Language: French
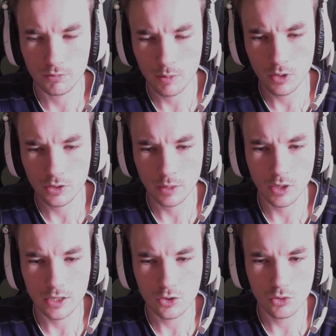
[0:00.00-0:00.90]
Vraiment une
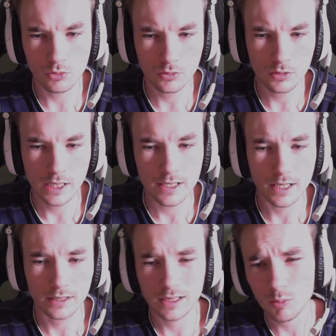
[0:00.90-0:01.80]
amélioration.
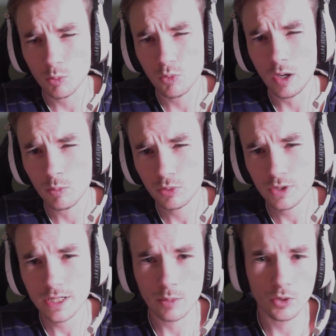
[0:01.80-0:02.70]
Certaines armes, on pourra
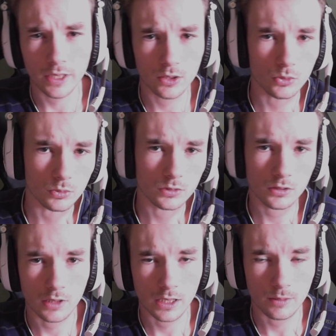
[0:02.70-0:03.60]
plus les améliorer que d'autres,
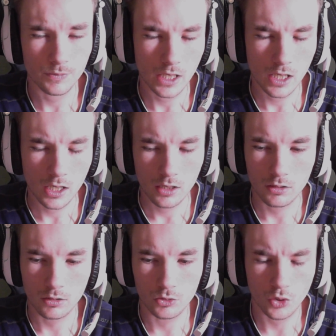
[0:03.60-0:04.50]
voilà
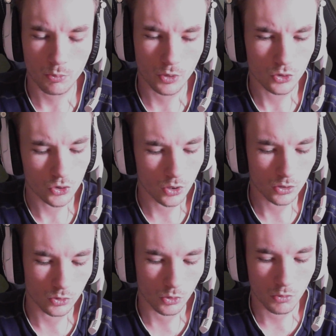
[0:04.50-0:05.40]
euh, genre Buckshot,
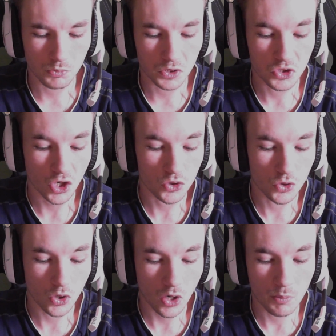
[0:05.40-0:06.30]
euh, peut-être
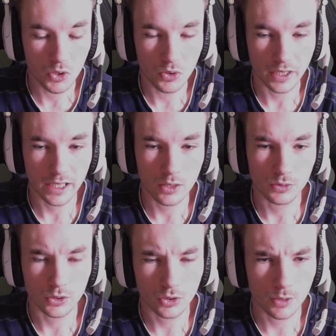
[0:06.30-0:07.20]
chargeur amélioré ou
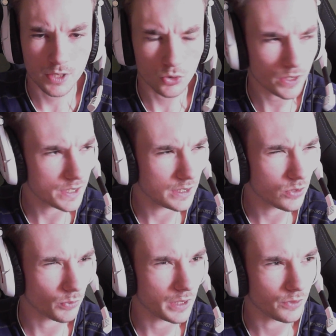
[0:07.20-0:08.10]
des trucs comme ça. Je crois que c'était
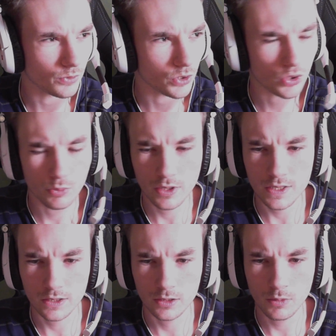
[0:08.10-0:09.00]
sur BF3, je sais plus
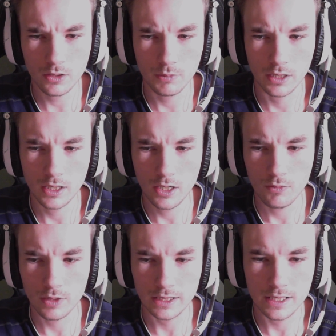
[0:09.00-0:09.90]
exactement, mais
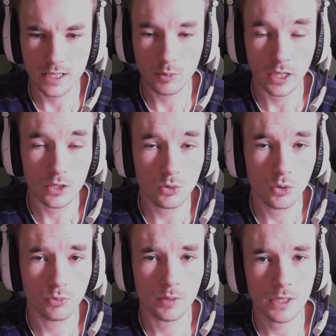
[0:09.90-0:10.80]
voilà, des améliorations
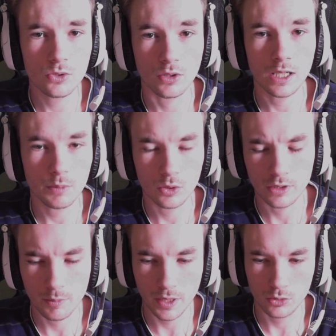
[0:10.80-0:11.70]
qu'on pouvait mettre sur l'arme et qu'on
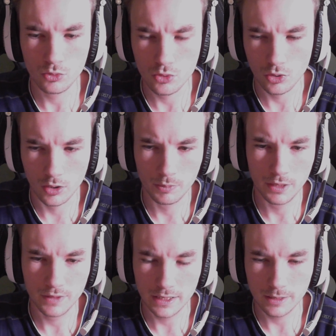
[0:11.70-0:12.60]
a perdu sur euh,
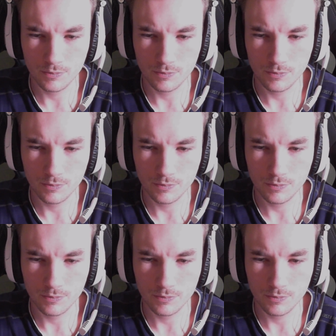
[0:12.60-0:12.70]
BF4.